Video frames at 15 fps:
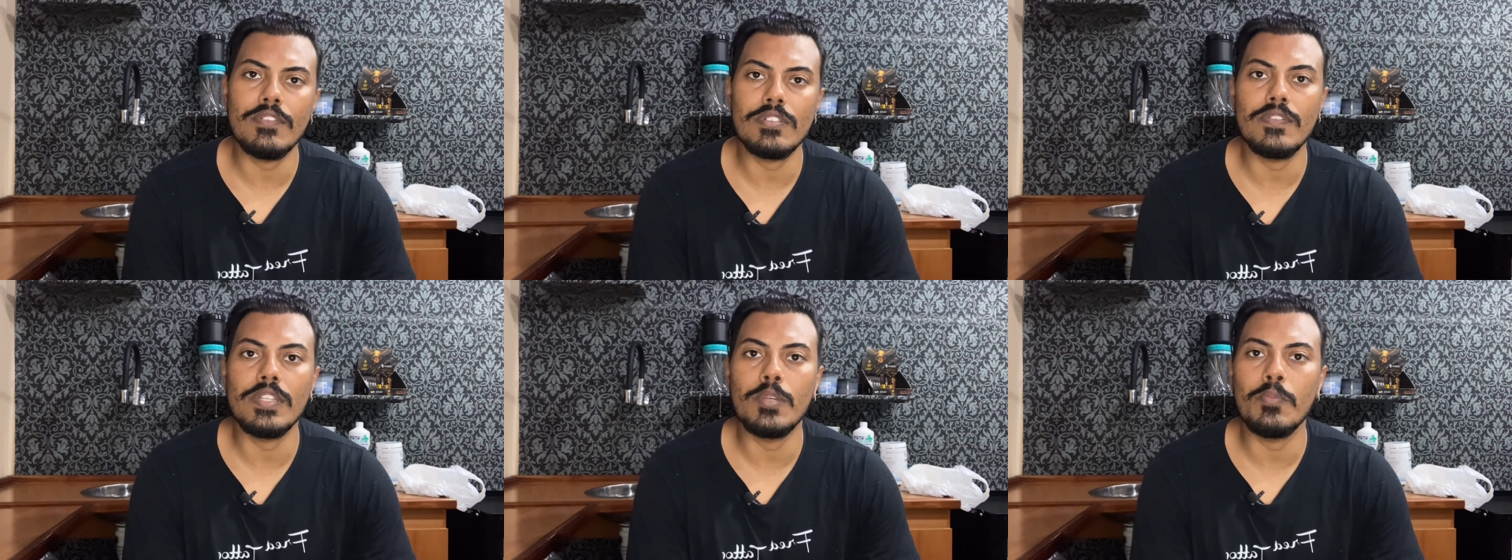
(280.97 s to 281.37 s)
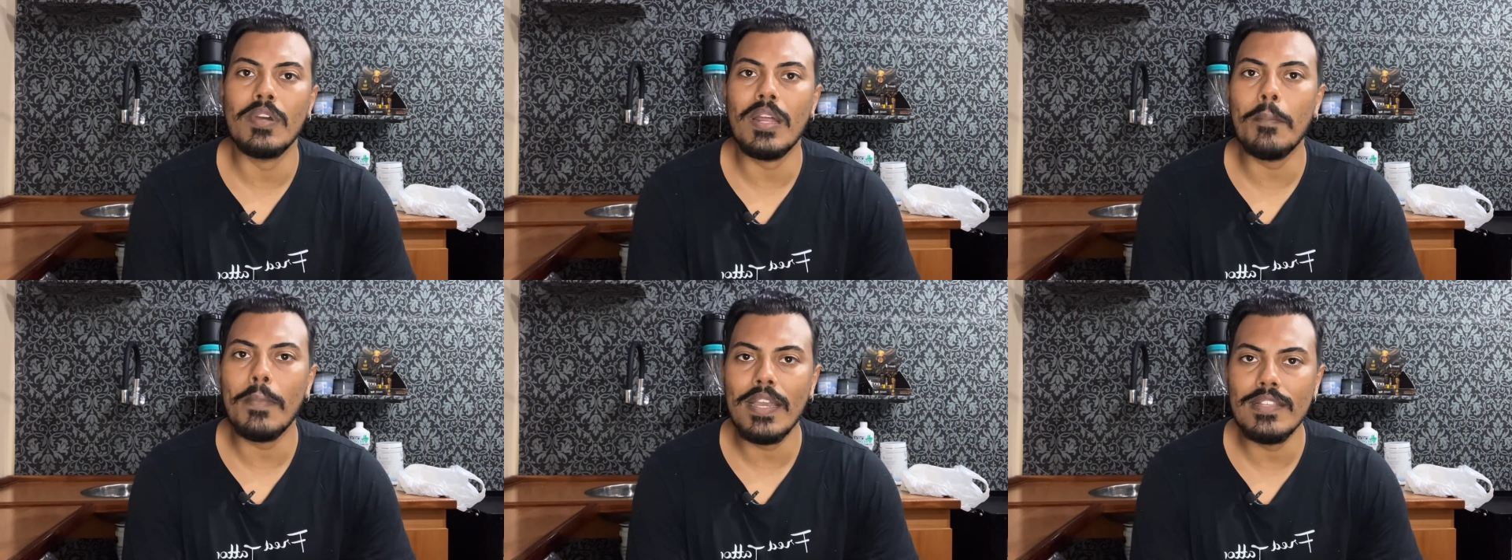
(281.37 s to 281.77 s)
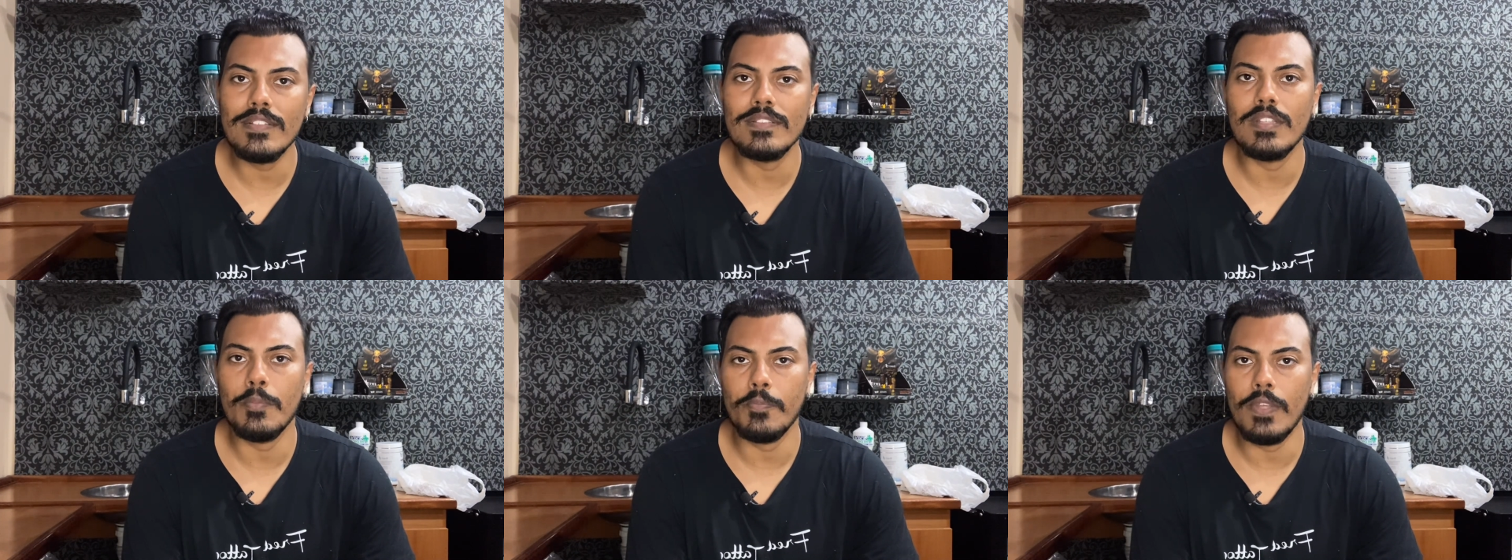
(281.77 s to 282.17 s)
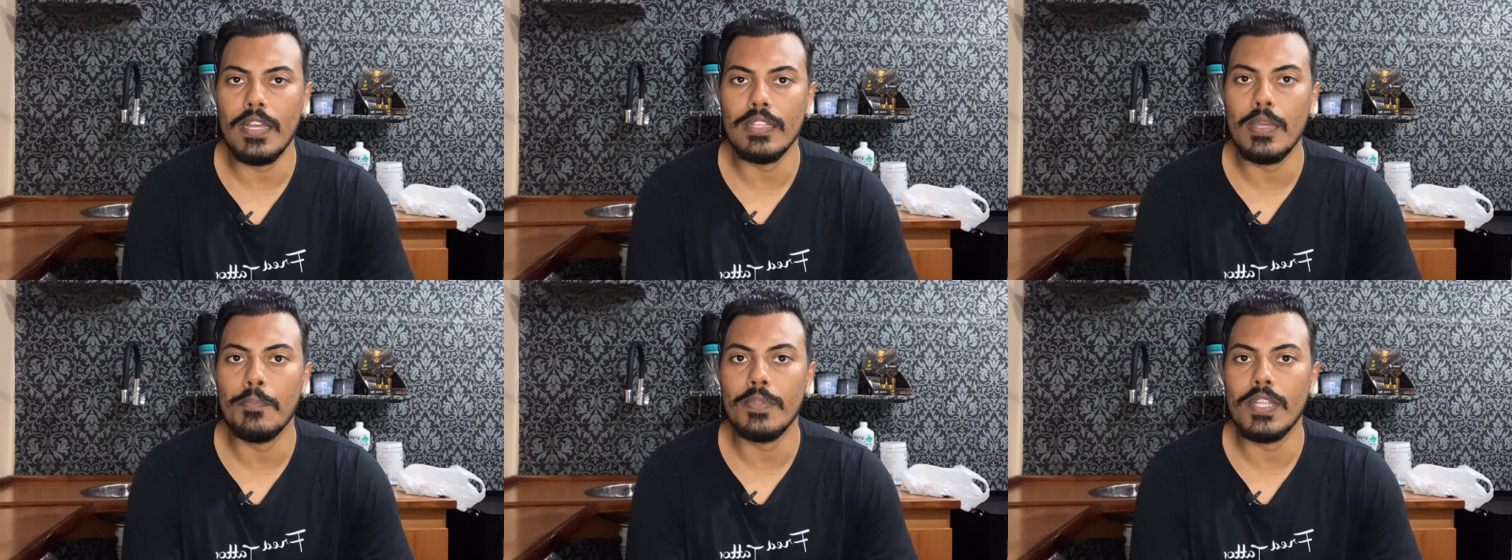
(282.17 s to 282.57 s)
Você vai demorar mais a se
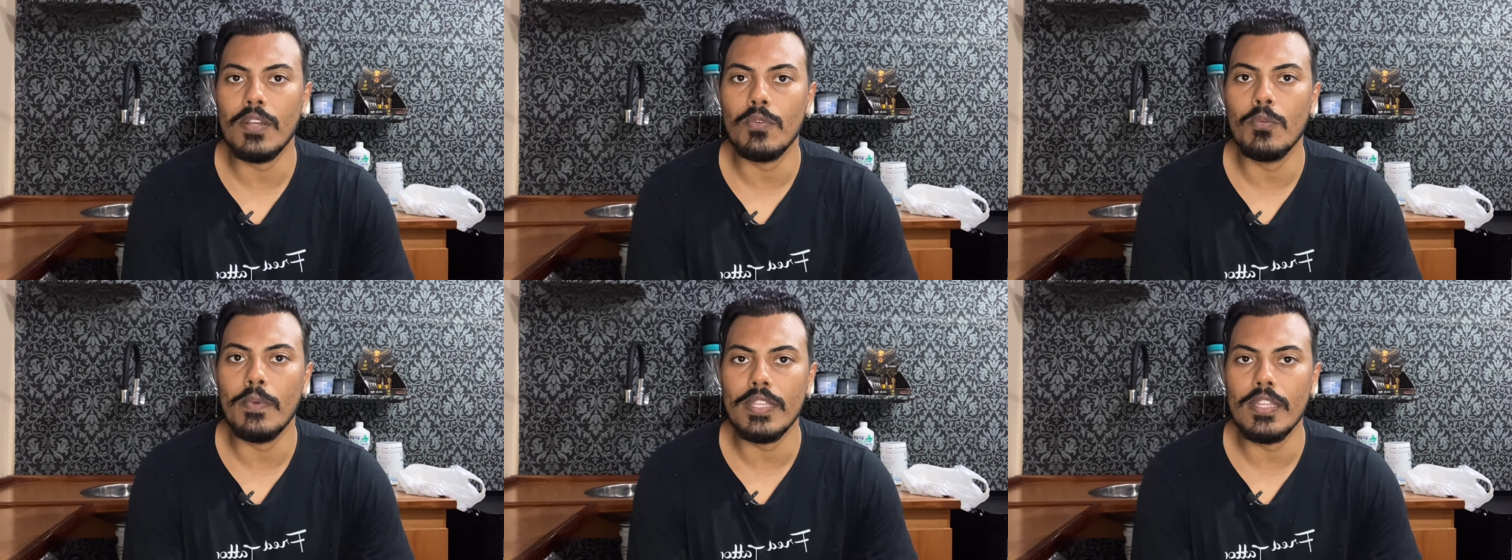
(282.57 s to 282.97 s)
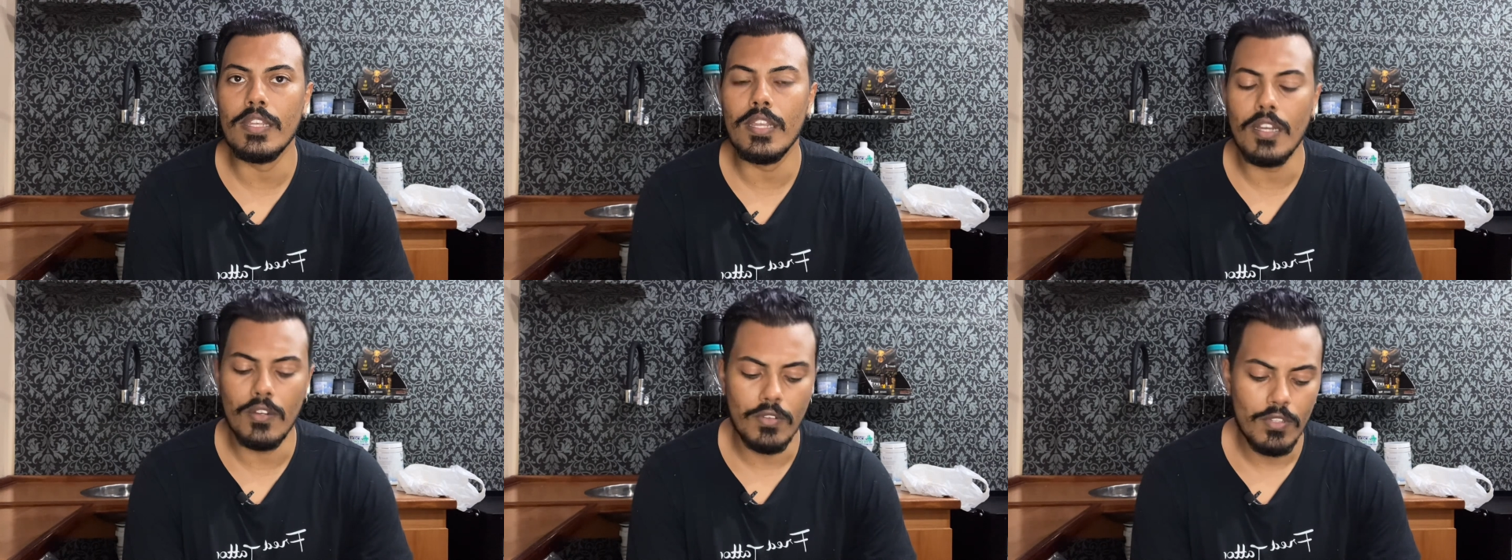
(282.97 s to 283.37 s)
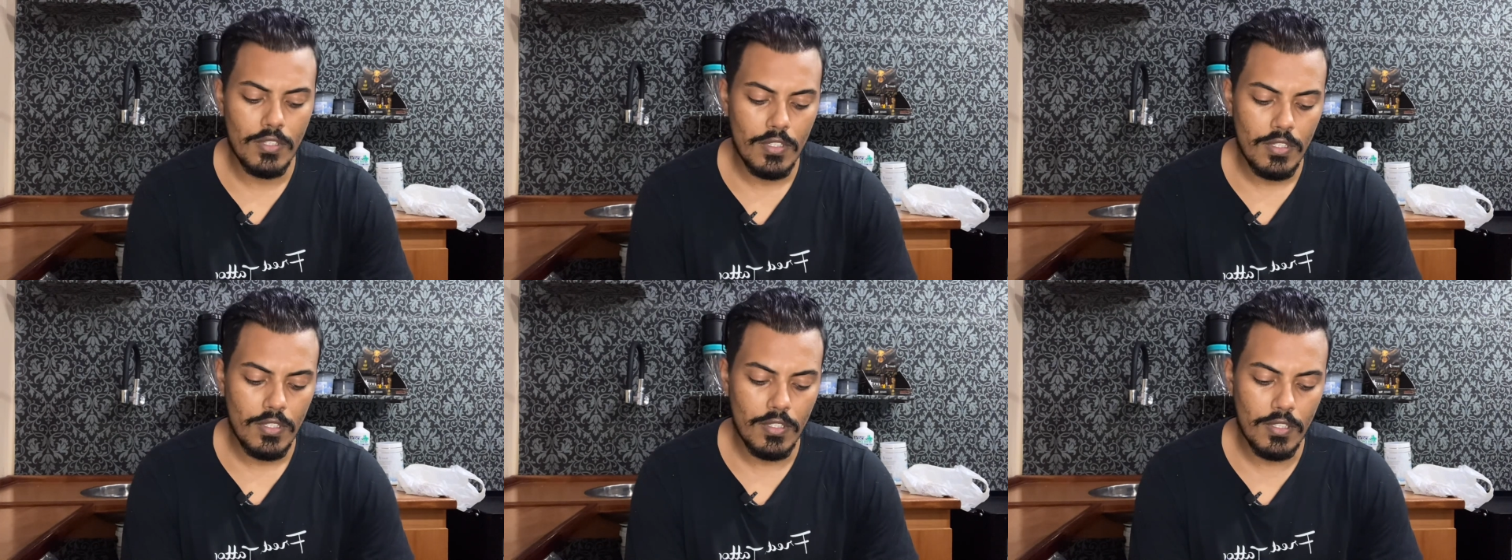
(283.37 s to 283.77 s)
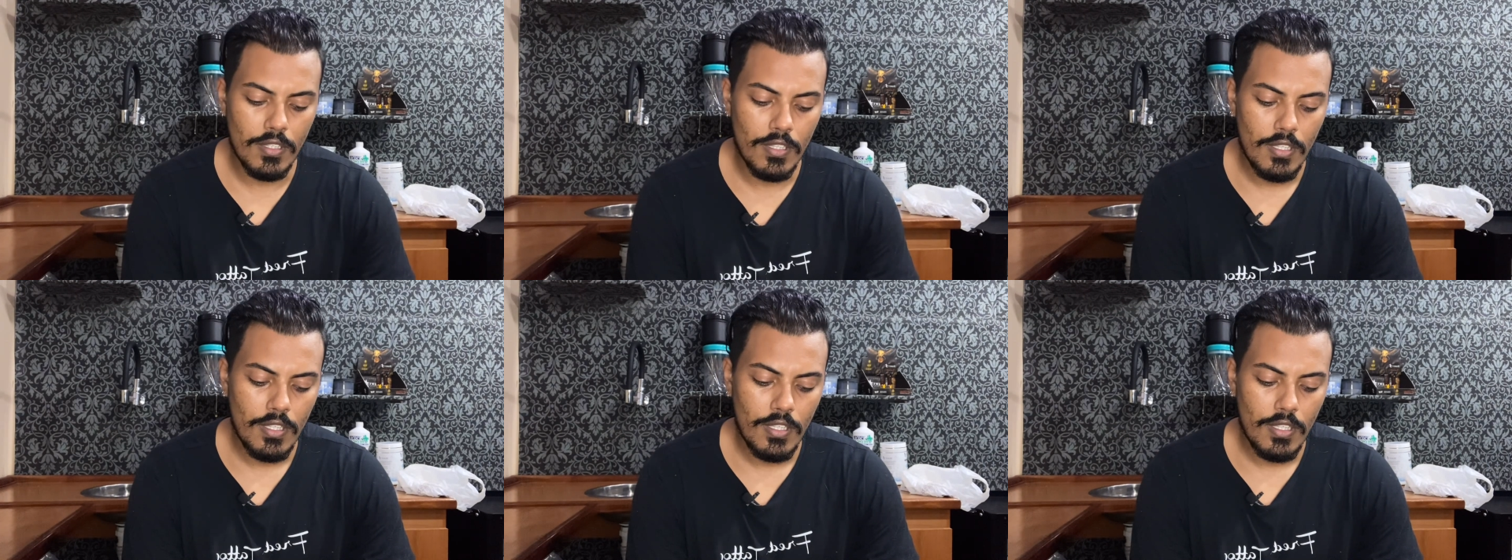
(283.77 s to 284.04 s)
adaptar com o material, né?